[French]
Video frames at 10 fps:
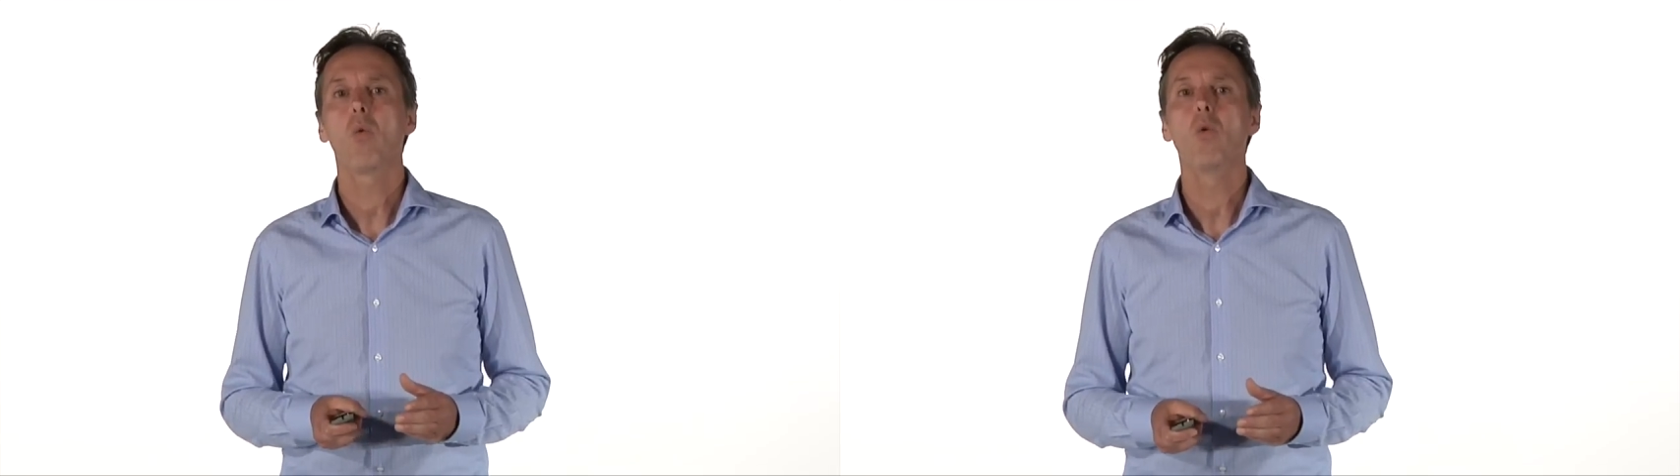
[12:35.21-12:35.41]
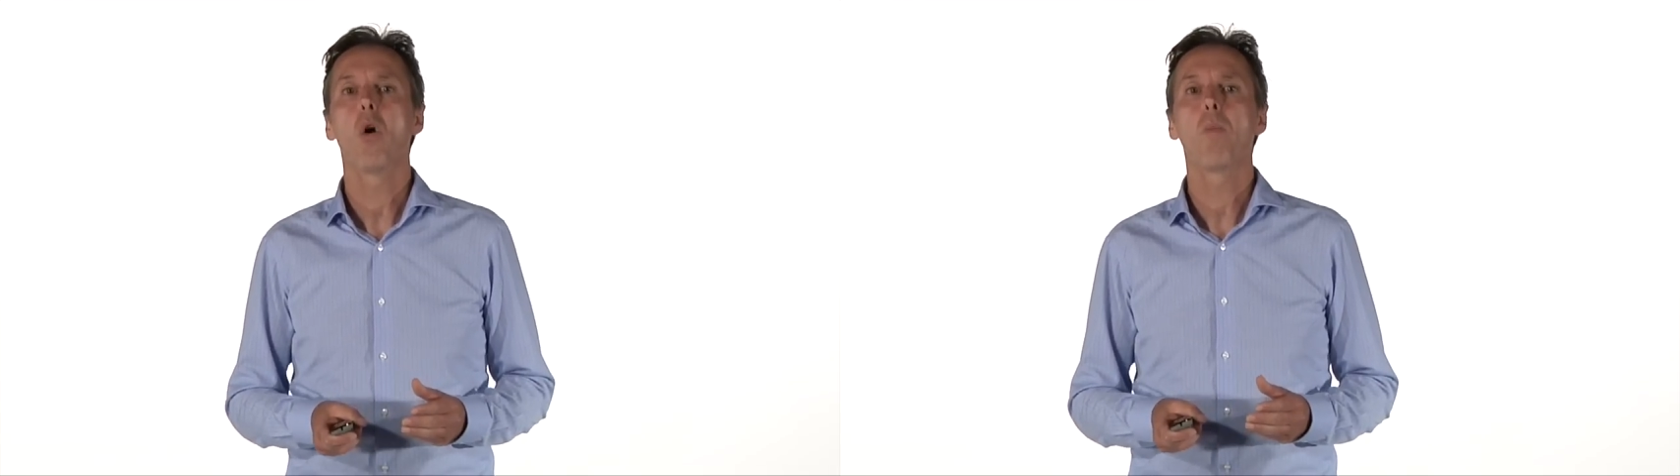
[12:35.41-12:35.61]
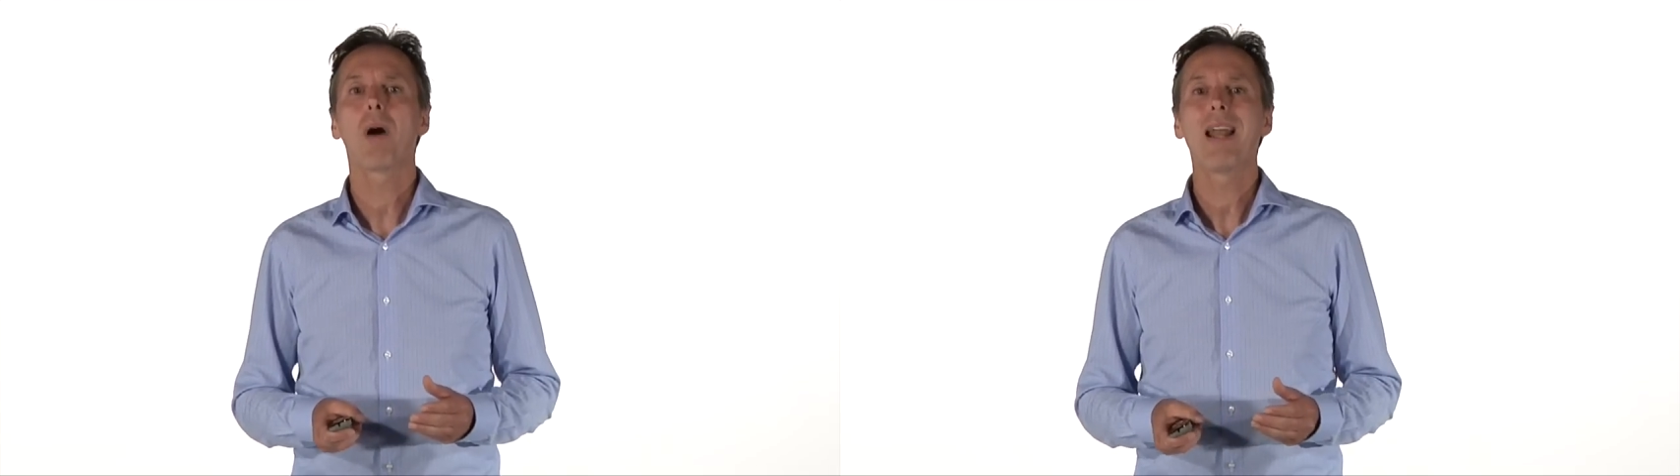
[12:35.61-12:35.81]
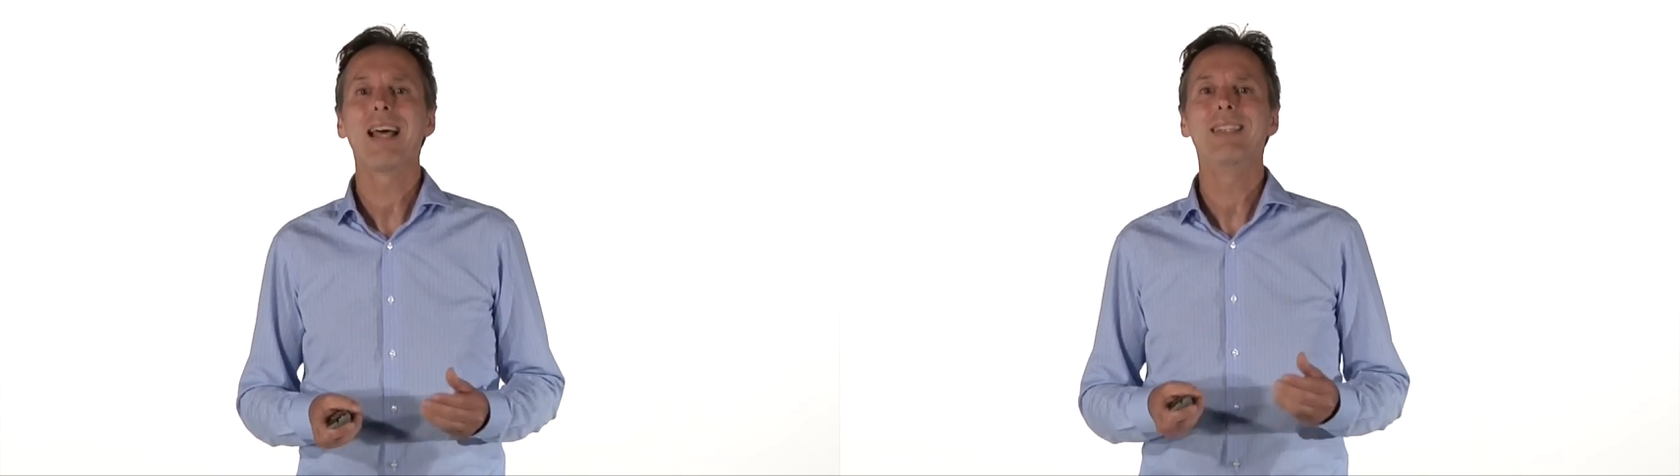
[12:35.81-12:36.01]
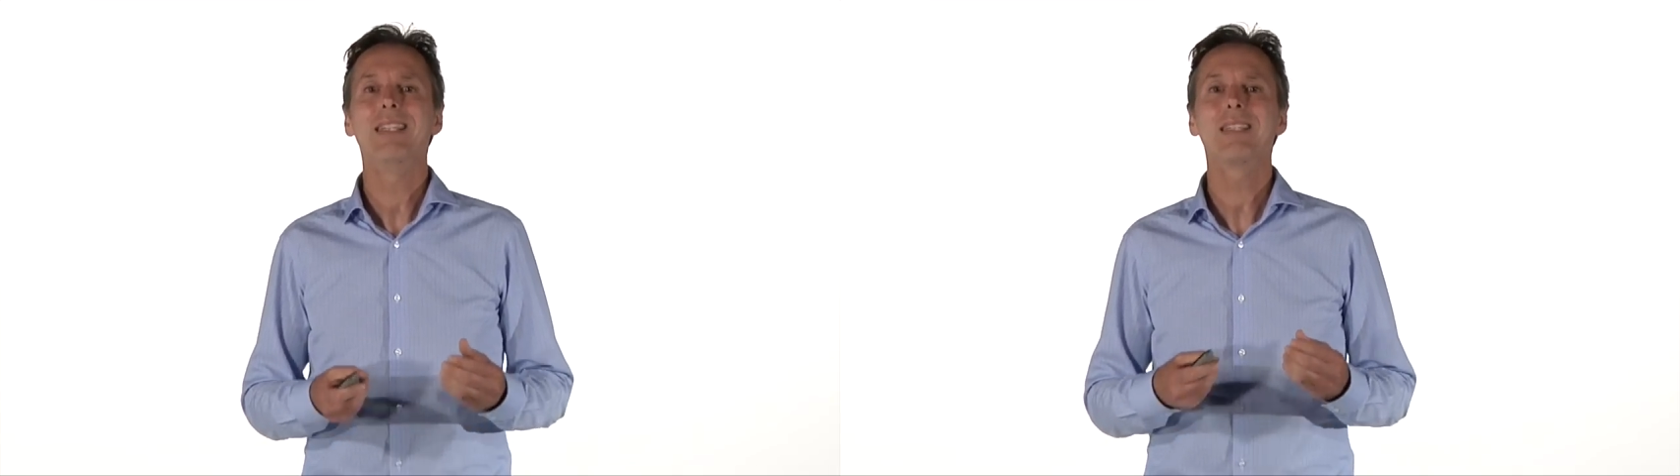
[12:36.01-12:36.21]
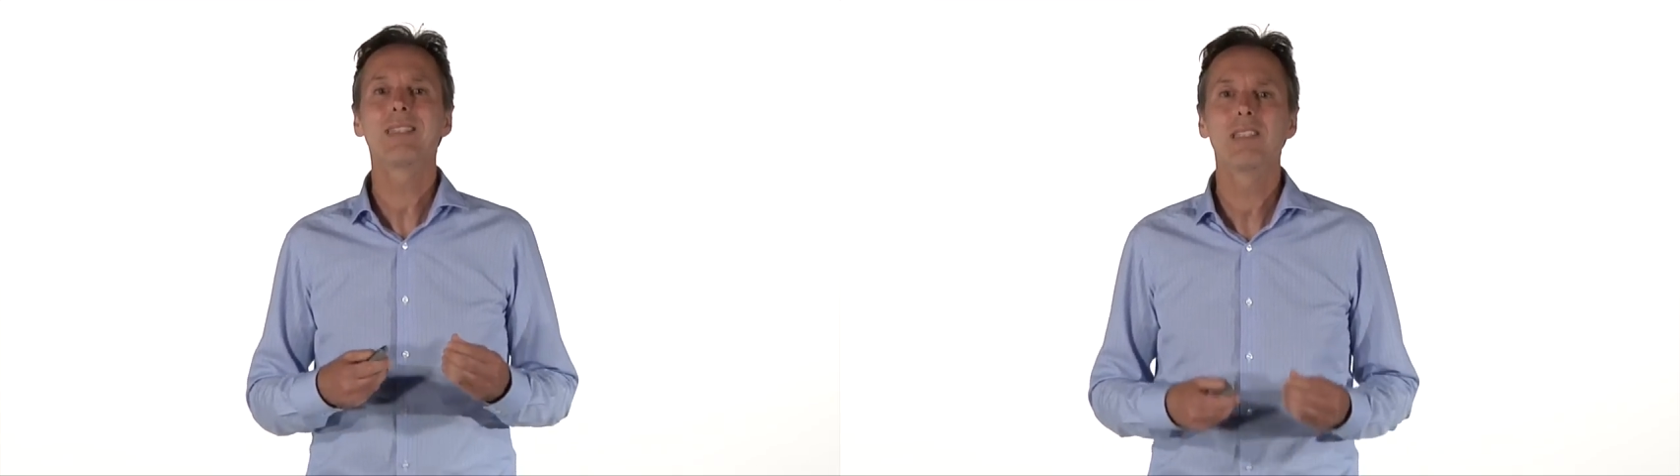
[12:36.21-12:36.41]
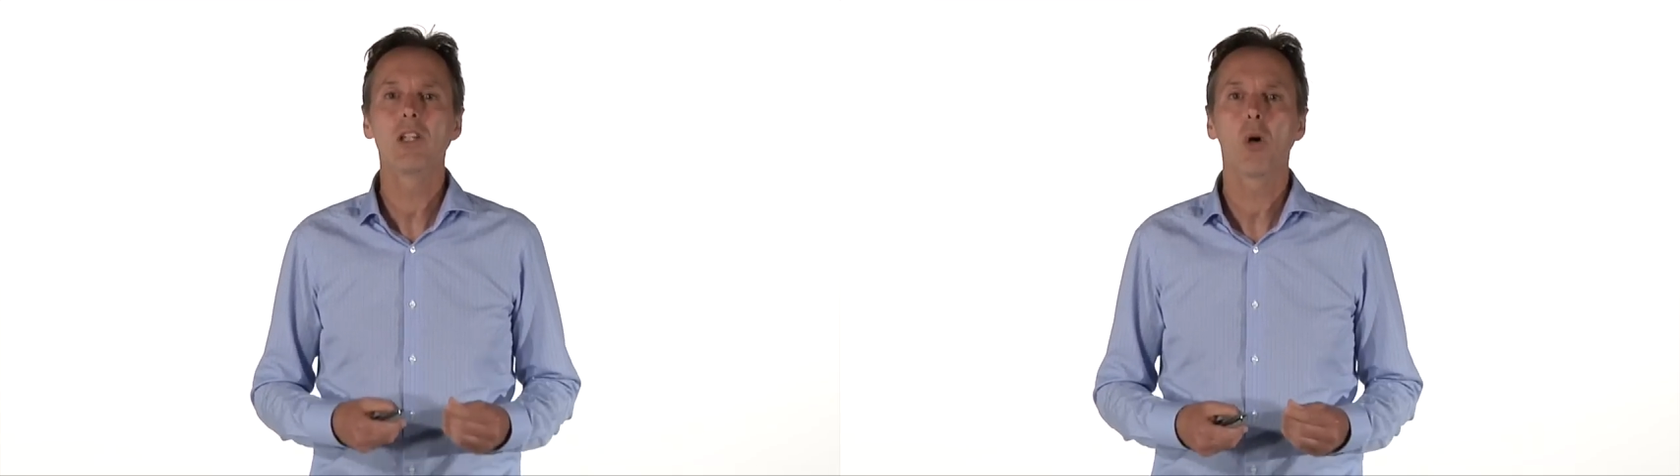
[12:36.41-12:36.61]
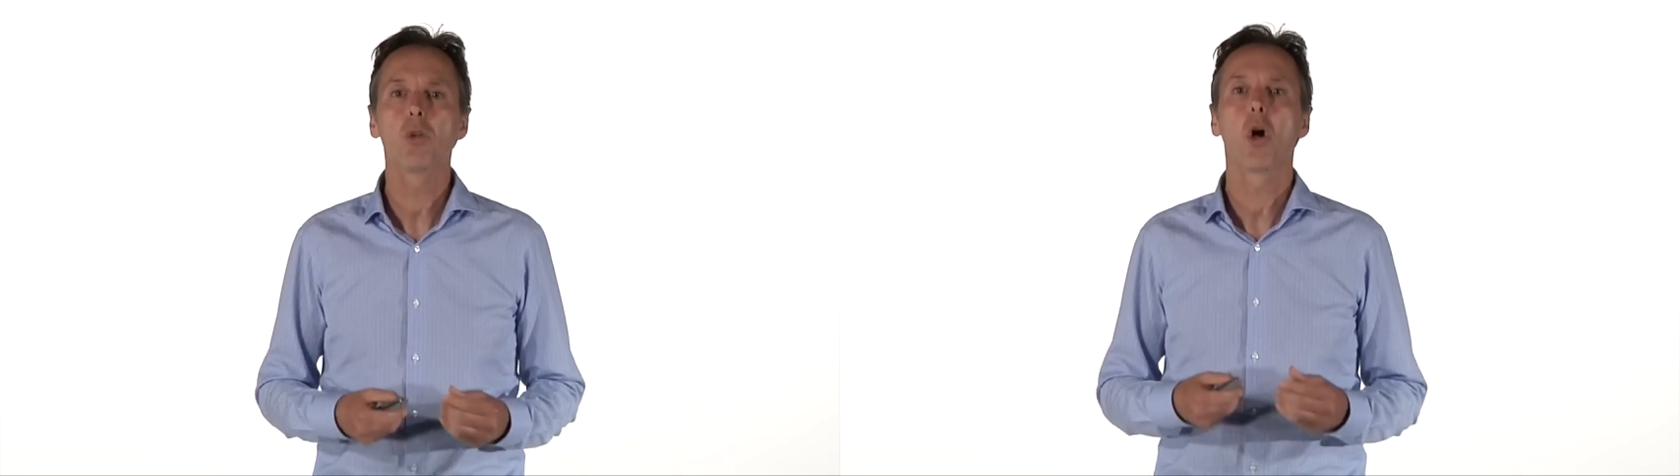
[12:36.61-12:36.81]
où l'on prend la
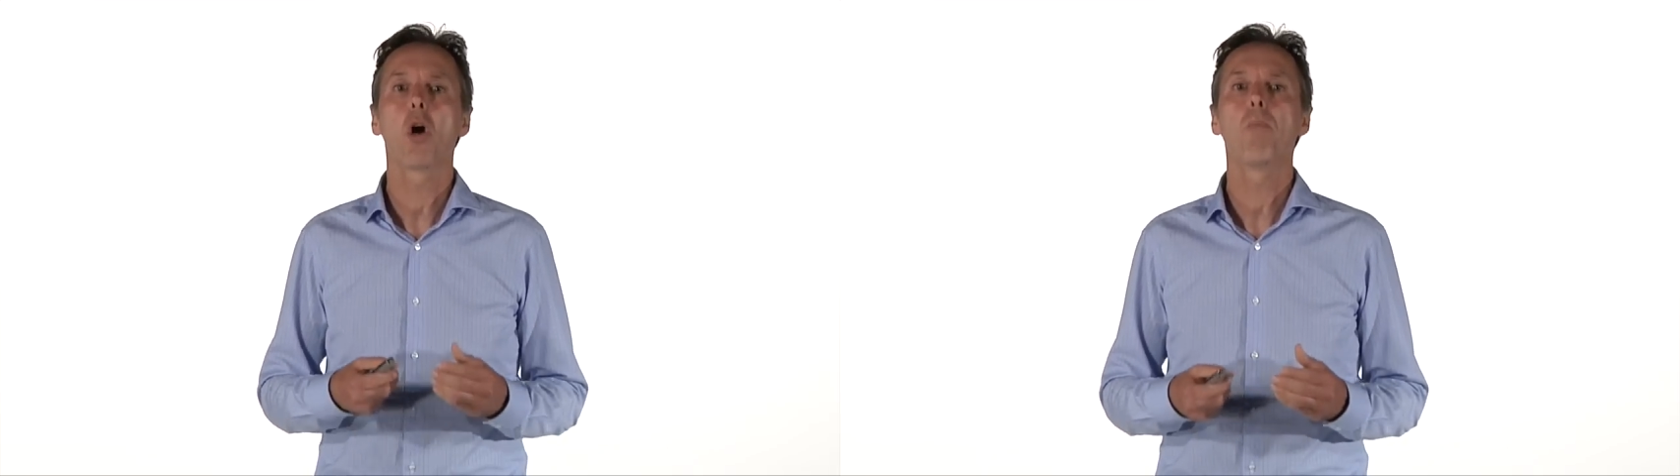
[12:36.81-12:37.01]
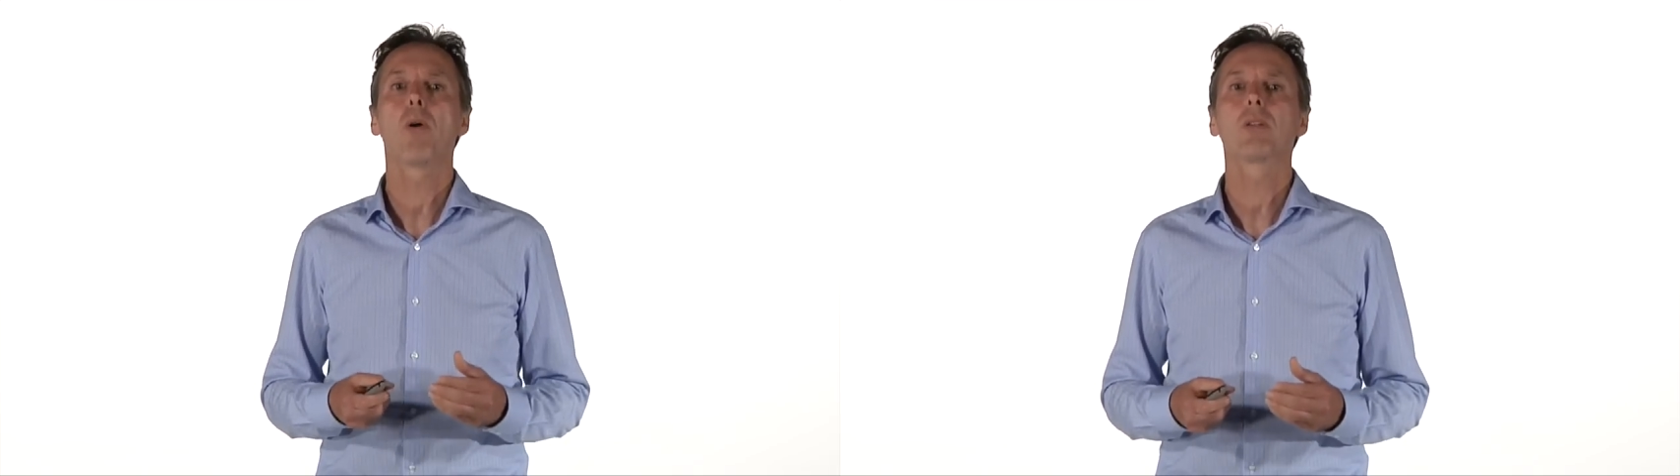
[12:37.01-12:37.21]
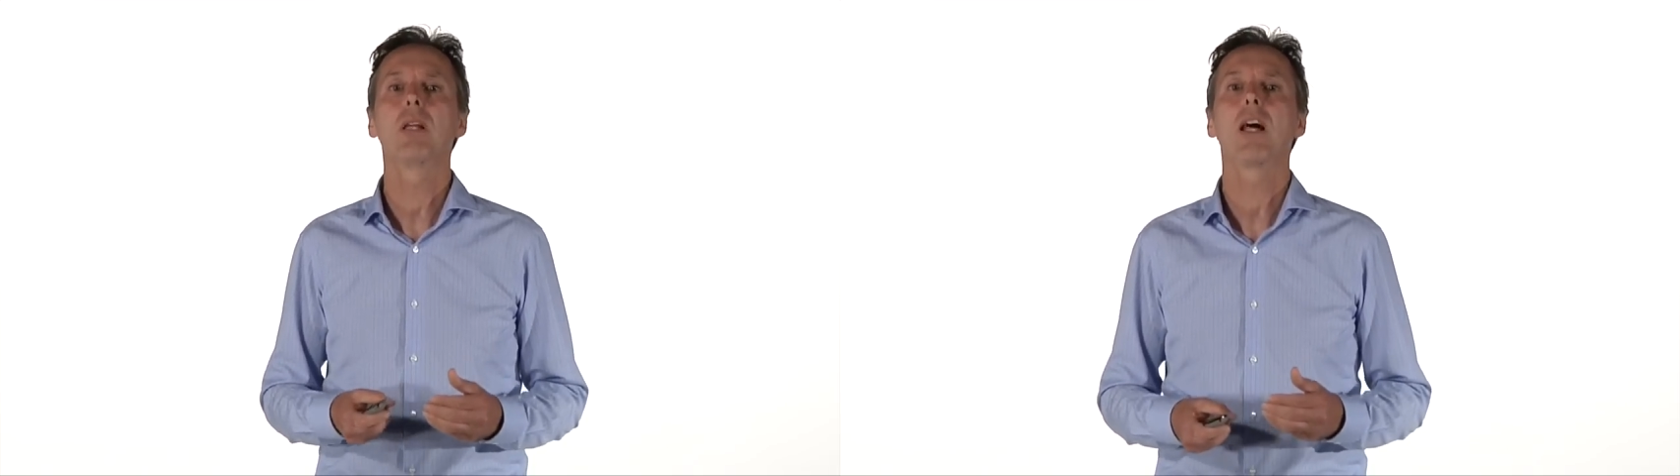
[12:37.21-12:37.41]
décision de reporter